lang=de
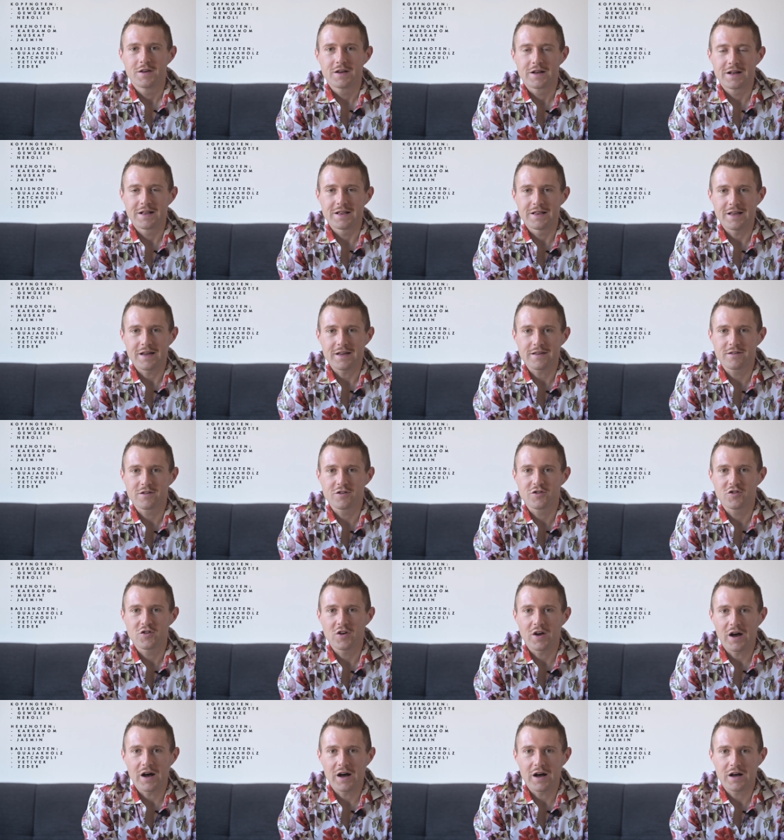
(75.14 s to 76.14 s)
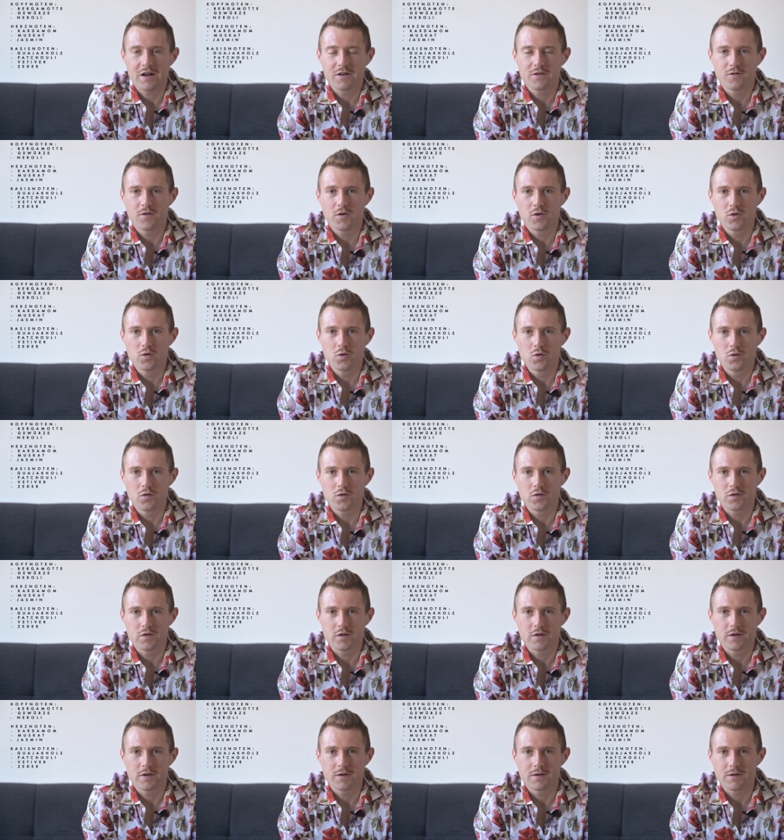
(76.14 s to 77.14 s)
klassische Art von
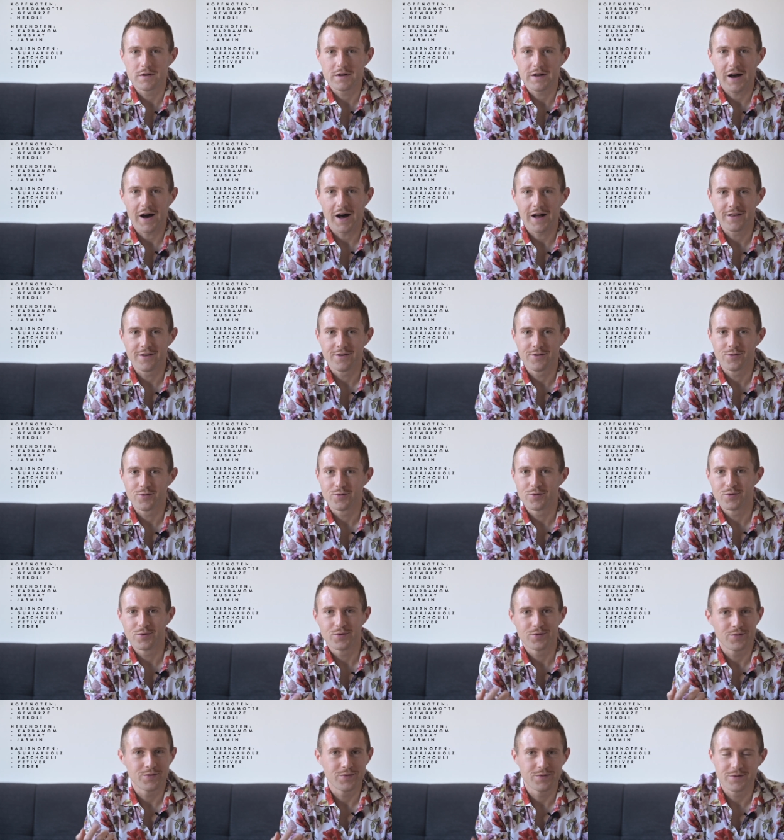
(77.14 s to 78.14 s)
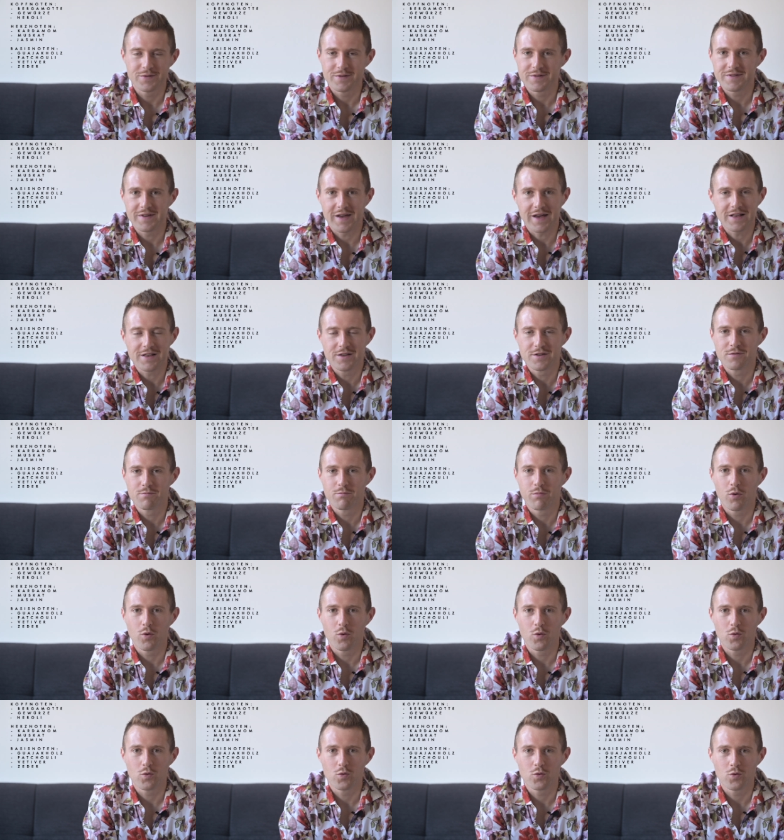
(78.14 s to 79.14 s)
Duft. Gerade so helles
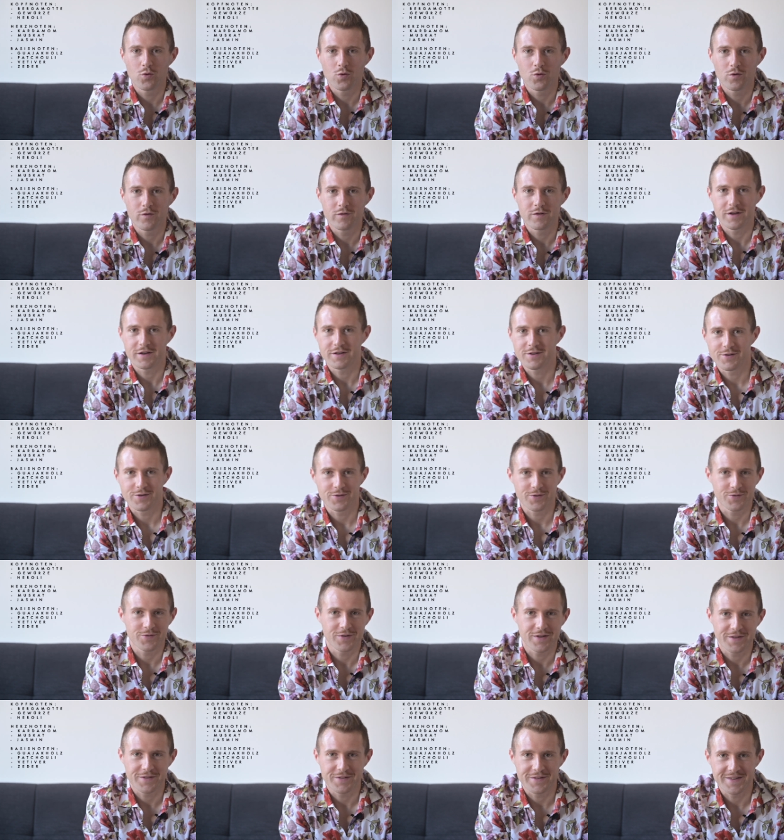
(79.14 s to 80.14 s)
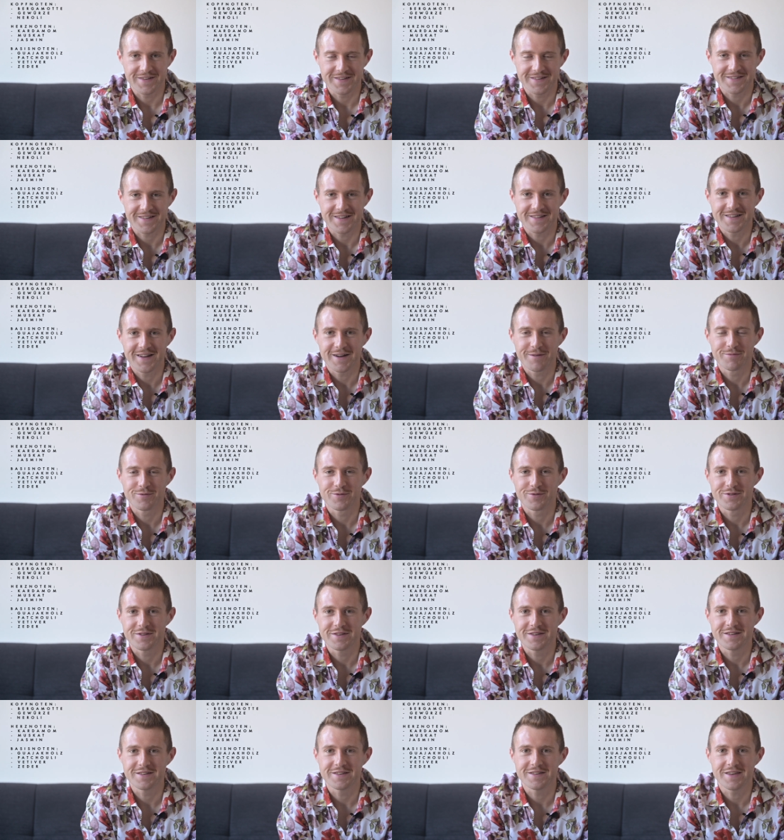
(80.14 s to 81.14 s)
Polo, vielleicht auch sowas, wie ich jetzt anhabe, so
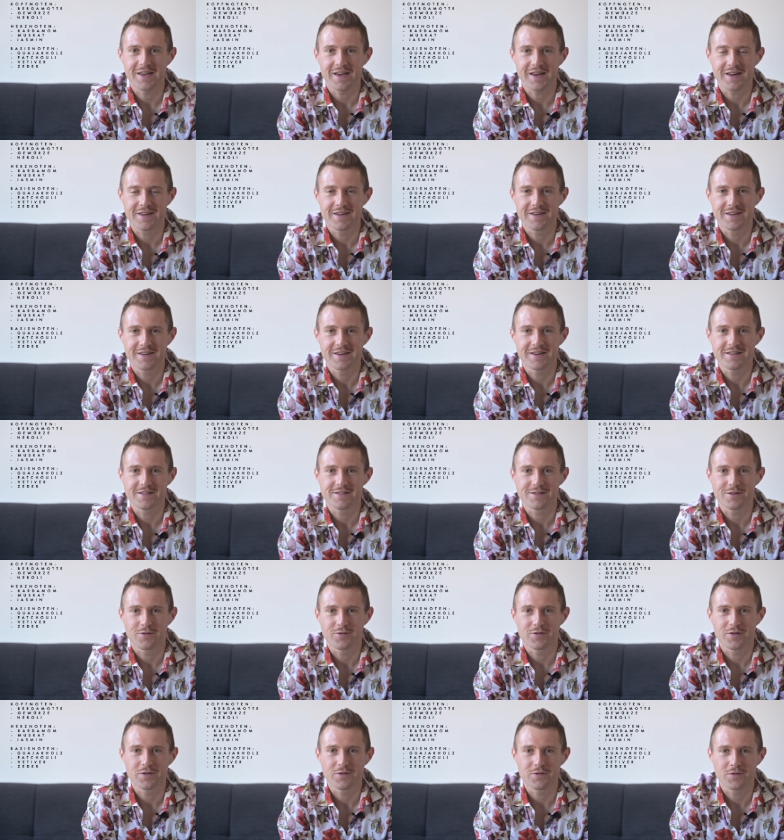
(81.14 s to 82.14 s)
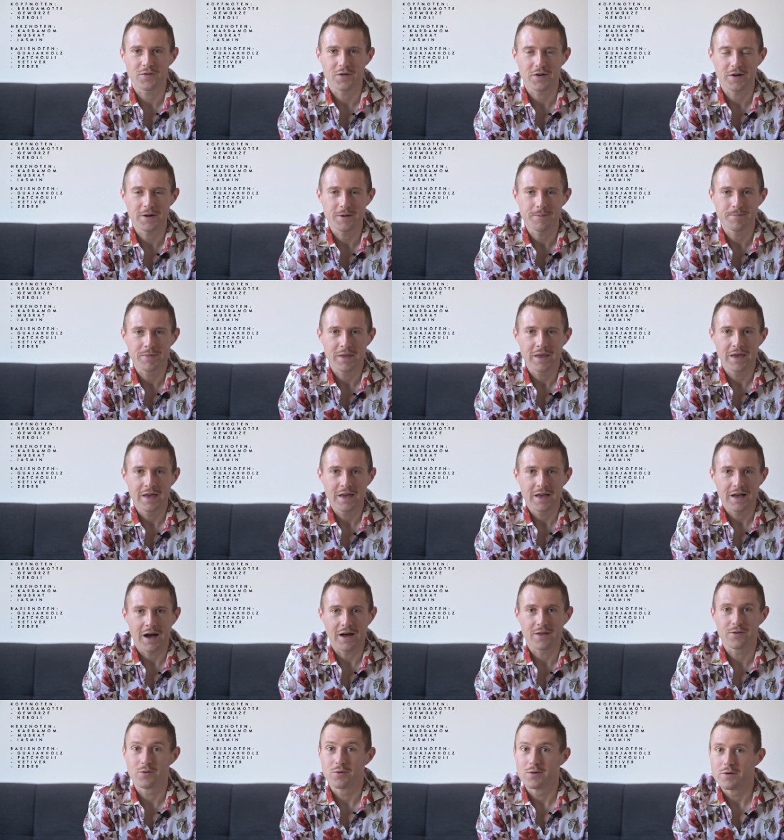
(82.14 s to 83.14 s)
die, die Ecke geht es auf jeden Fall.
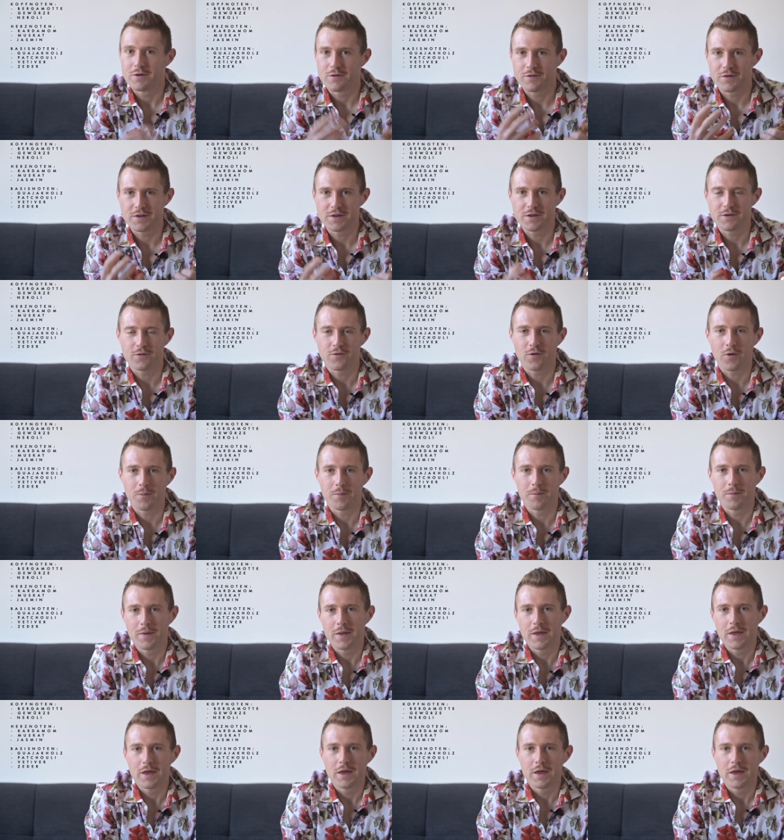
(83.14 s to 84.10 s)
Also finde ich vom,